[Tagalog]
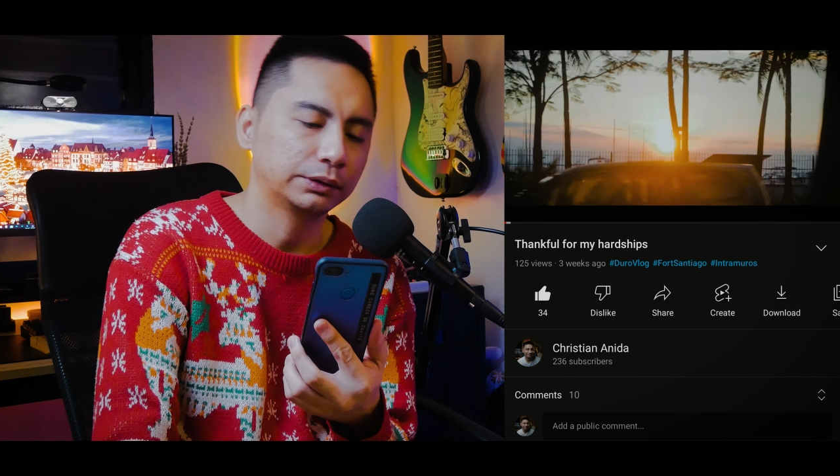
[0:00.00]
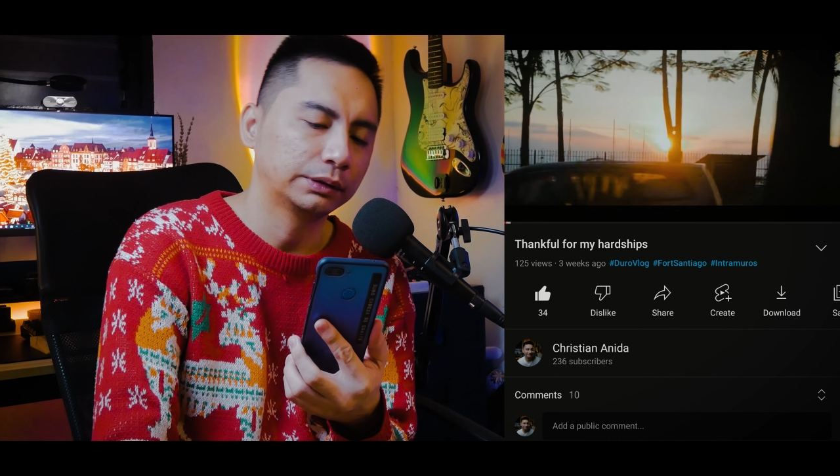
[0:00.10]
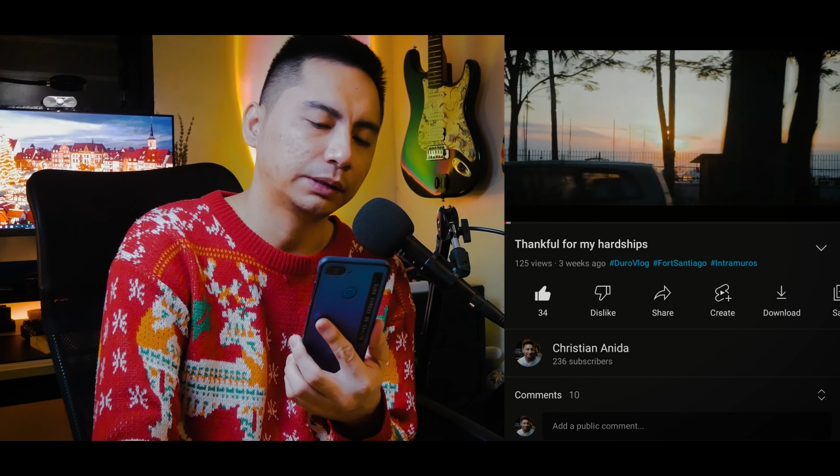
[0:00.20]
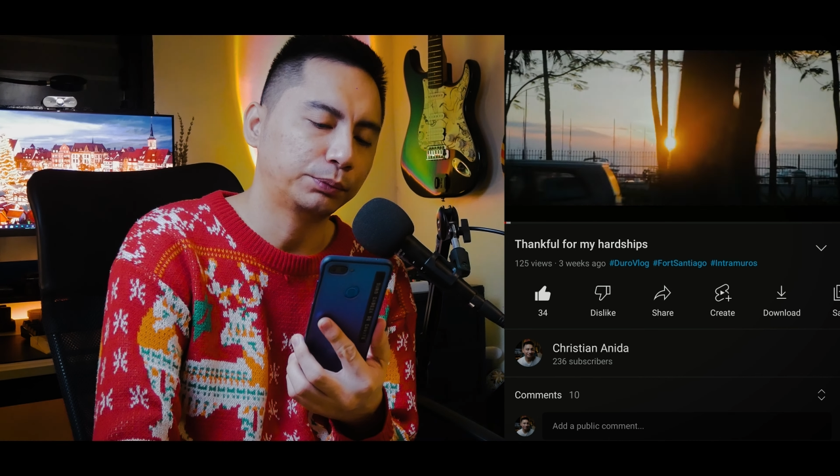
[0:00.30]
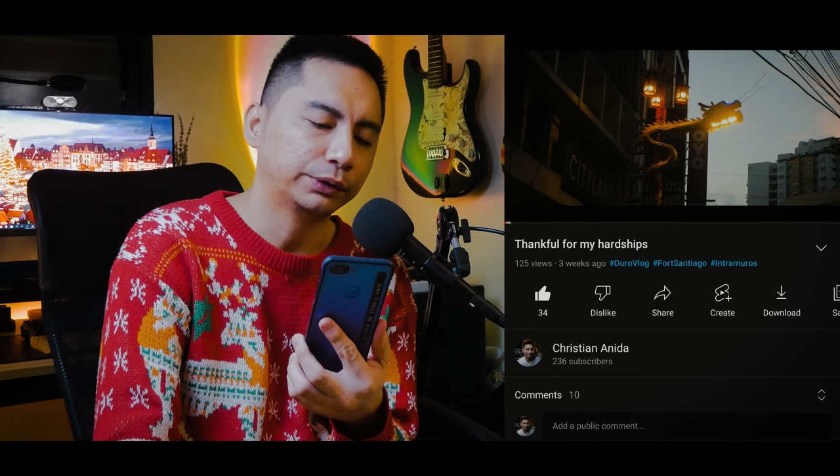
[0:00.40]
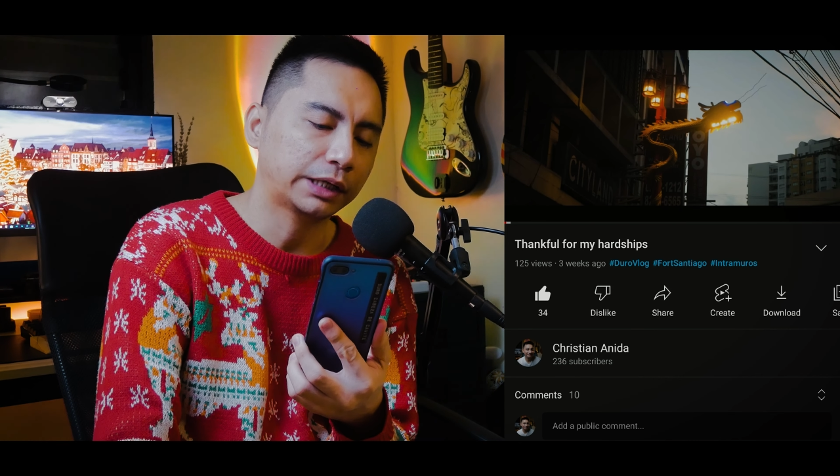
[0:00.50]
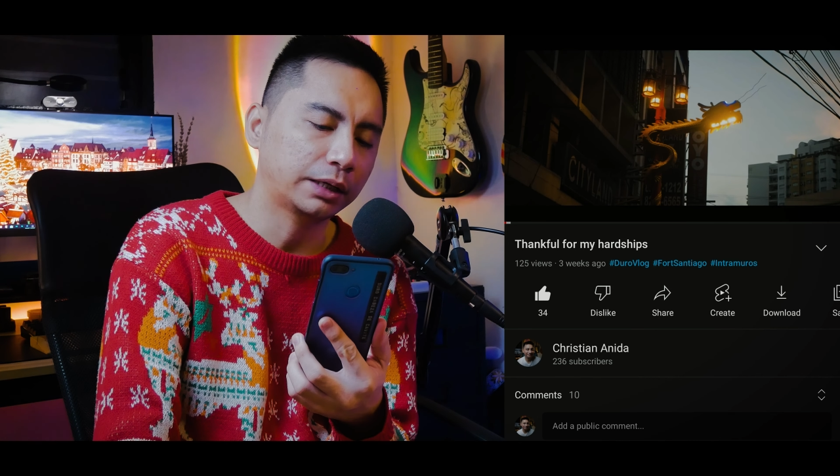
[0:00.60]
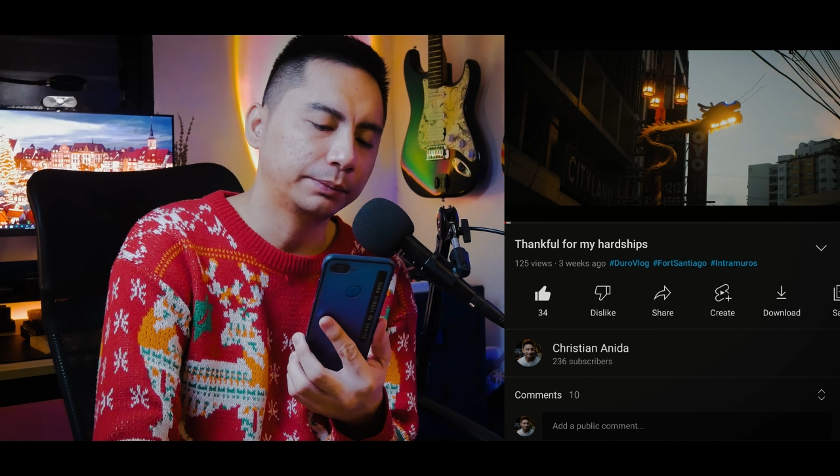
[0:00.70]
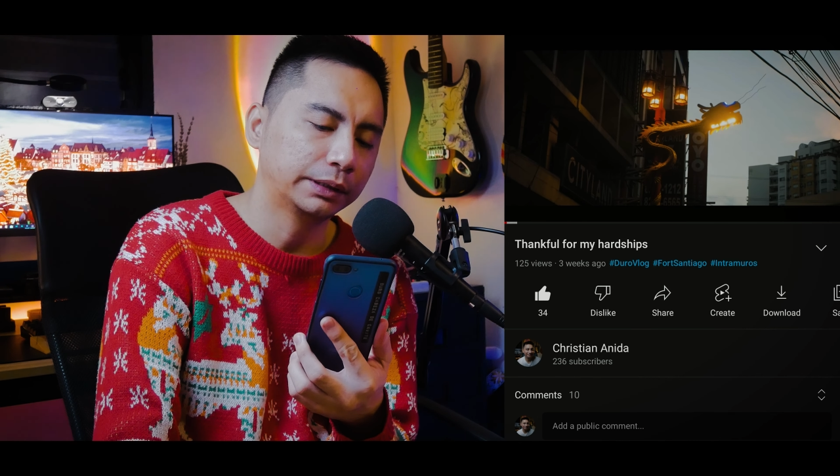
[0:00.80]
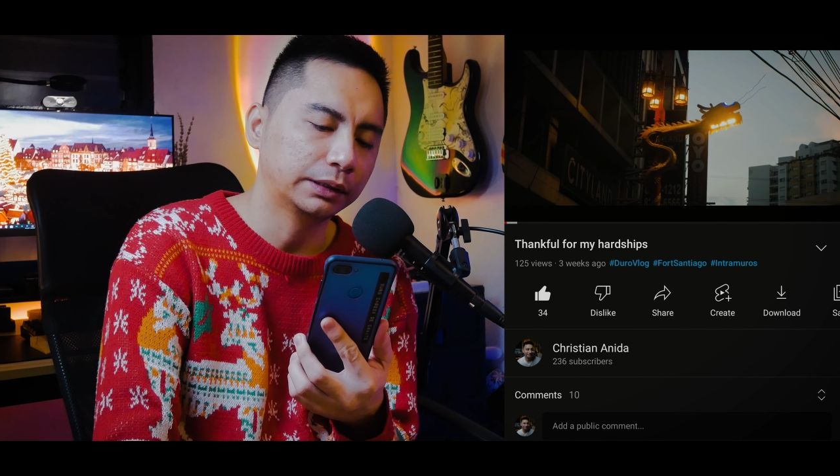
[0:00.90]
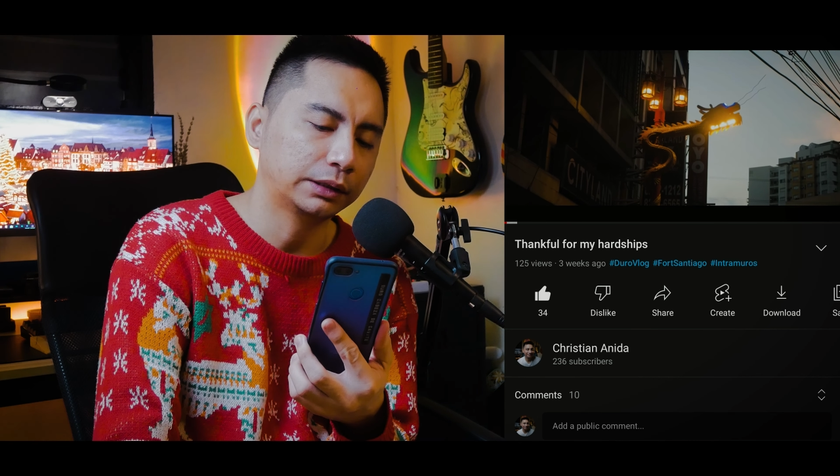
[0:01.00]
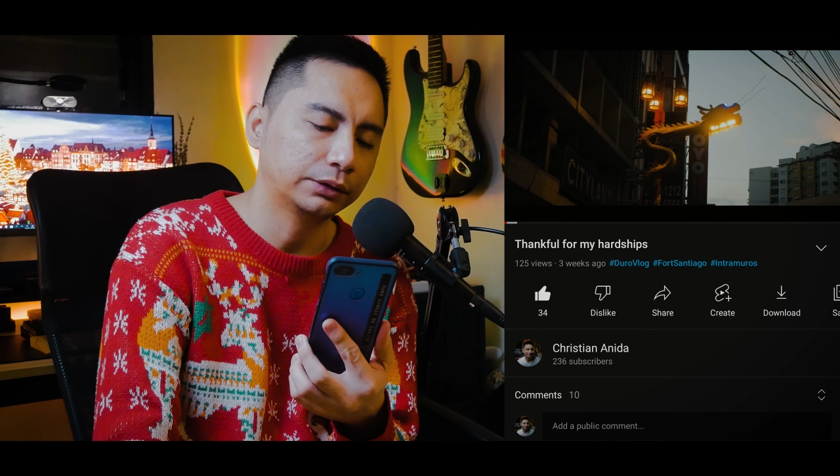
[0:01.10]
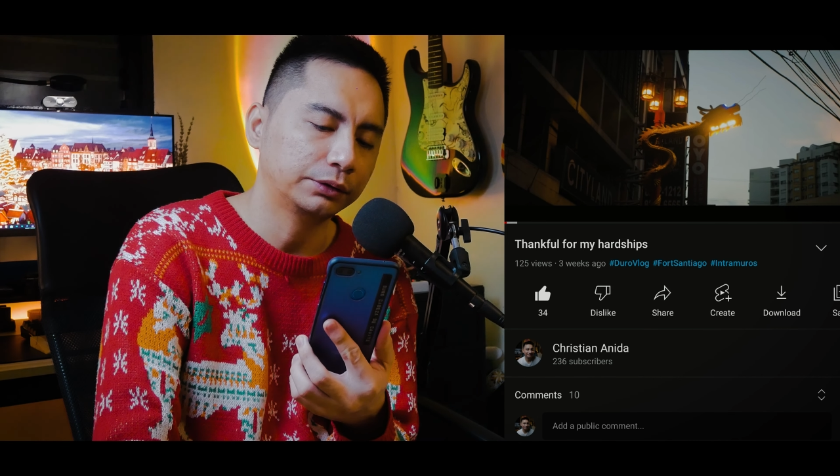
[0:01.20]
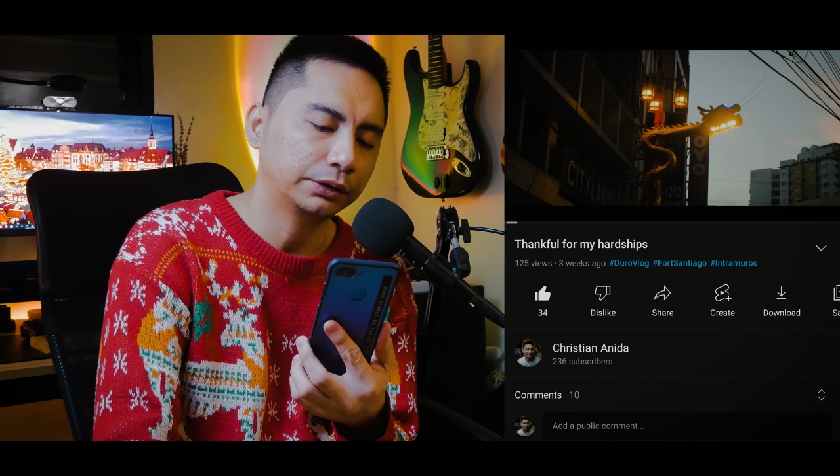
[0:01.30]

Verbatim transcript: Nagpunta kami ng ano